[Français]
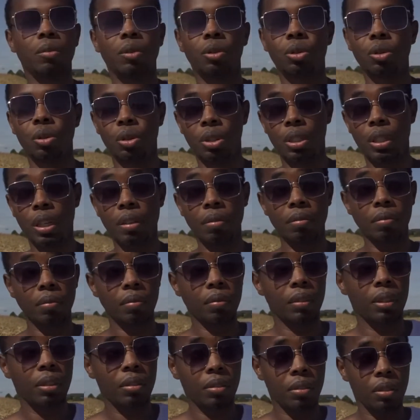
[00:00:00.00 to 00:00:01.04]
Je le sais,
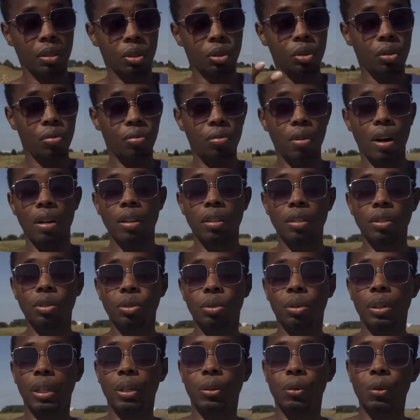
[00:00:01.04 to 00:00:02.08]
je le vois
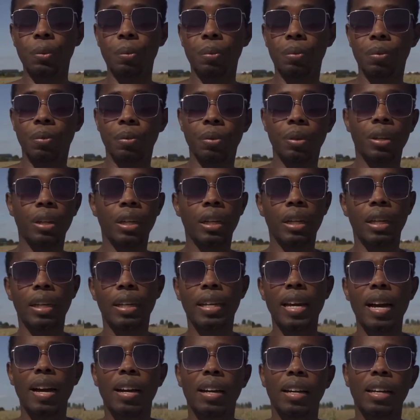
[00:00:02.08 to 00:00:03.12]
sur les groupes,
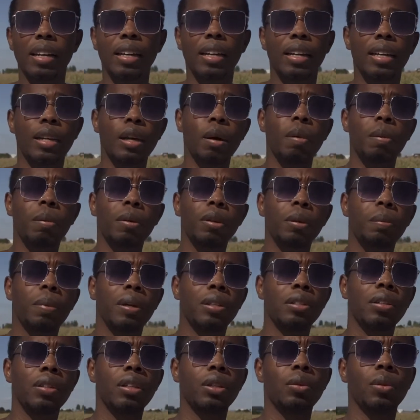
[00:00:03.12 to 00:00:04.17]
il y a énormément de
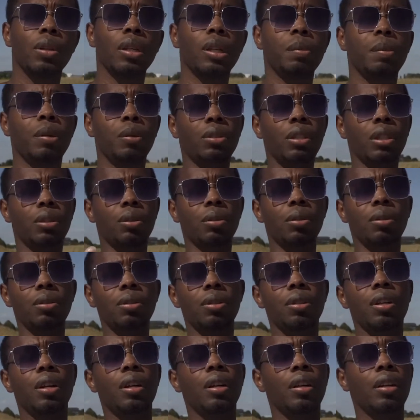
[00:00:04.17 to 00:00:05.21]
personnes qui ont une
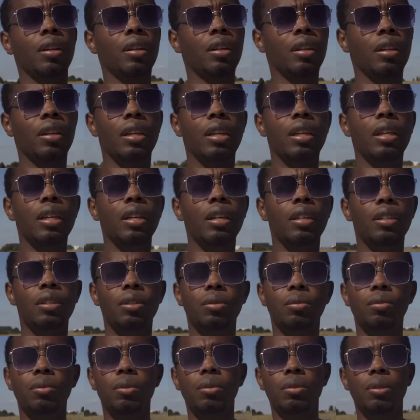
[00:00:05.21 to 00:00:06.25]
drépanocytose qui
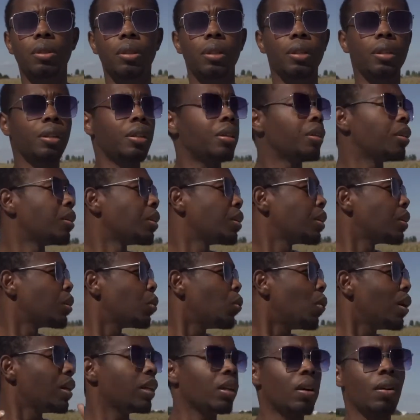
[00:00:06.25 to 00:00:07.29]
sont euh,
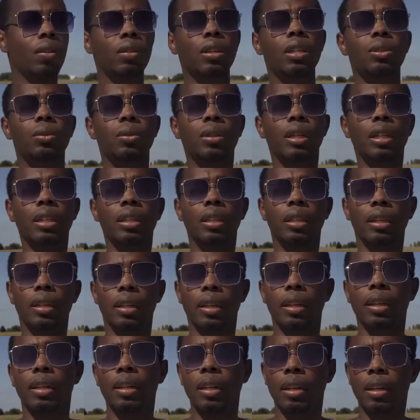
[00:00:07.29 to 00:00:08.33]
croyants, qui sont
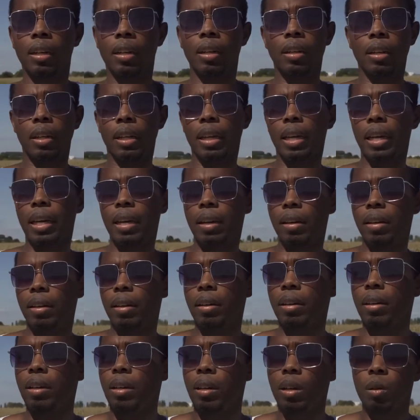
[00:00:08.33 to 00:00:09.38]
chrétiens et
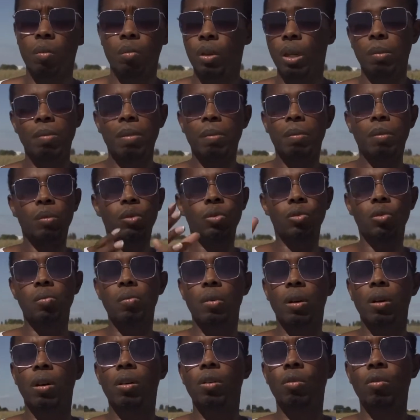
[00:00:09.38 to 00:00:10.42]
euh, peut-être même
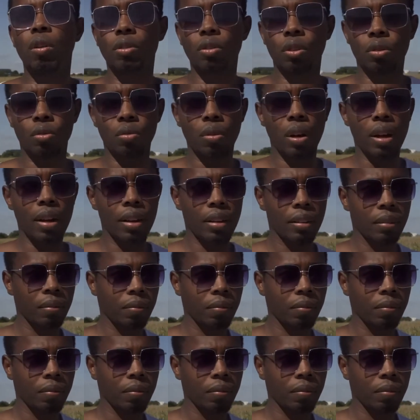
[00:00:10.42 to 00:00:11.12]
musulmans ou quoi que ce soit.